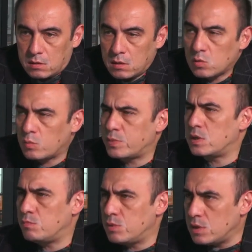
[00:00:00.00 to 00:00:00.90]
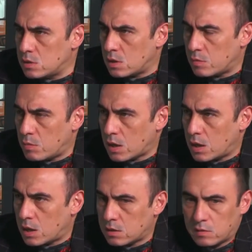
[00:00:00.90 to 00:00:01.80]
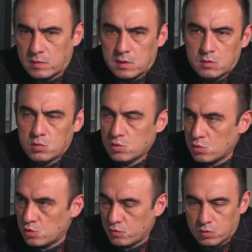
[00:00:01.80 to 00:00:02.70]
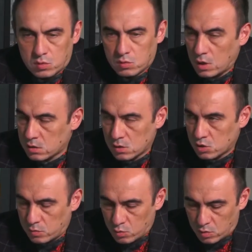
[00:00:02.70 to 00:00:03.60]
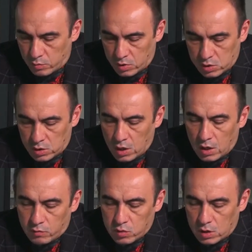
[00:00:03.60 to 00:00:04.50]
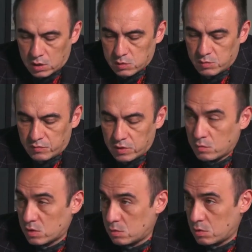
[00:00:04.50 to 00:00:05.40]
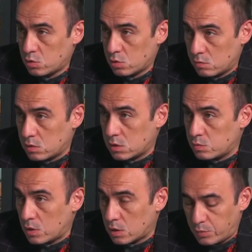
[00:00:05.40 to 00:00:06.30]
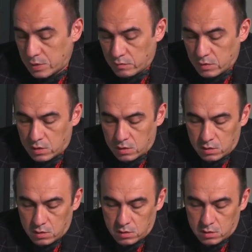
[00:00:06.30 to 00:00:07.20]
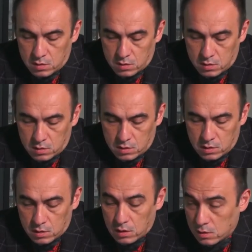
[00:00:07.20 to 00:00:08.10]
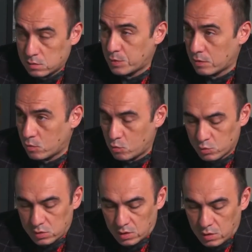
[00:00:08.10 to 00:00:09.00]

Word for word: нету потребителя богатого, нету еще чего-то. Я слышал много причин. Вот хотелось бы в этом разобраться, что называется, от первых, э, э, из первых уст и